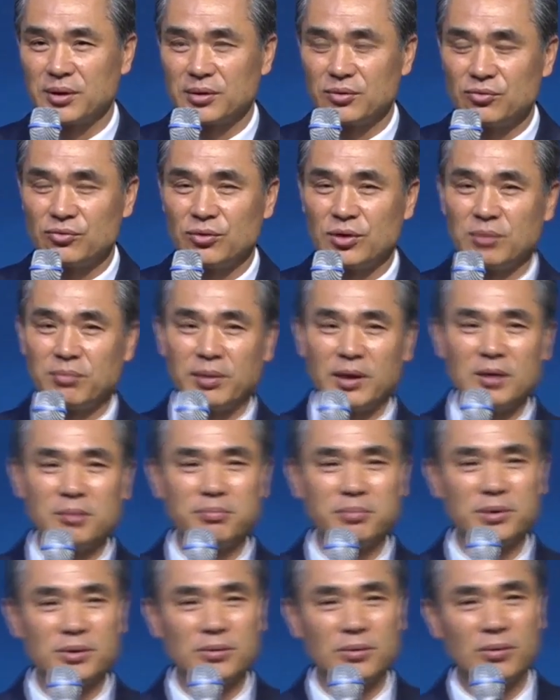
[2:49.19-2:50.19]
눈에
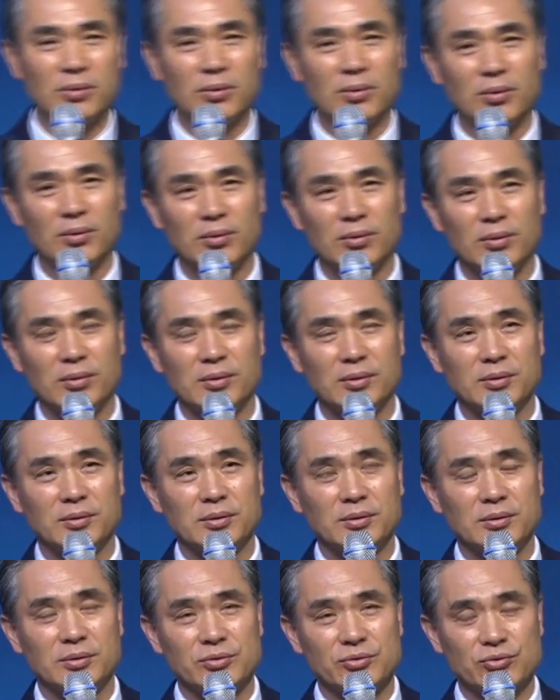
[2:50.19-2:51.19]
밟히고
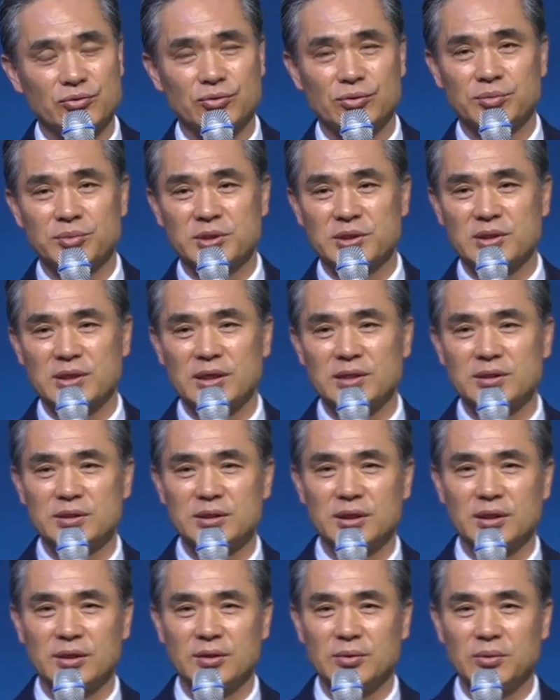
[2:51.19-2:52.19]
수없이 산재
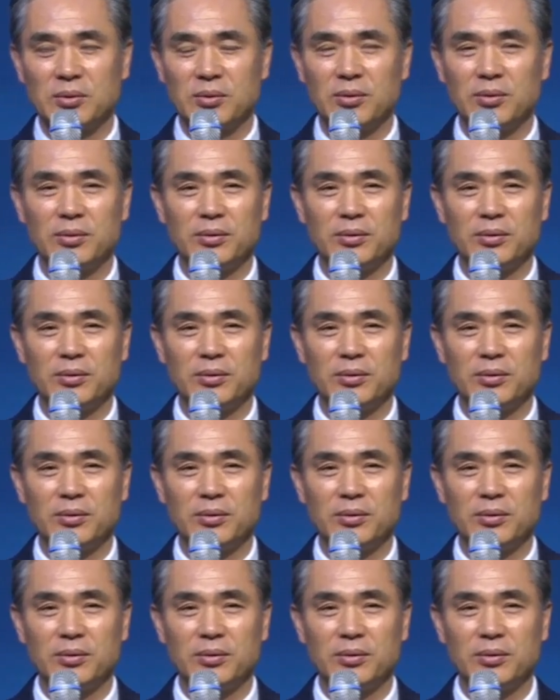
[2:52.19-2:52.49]
있고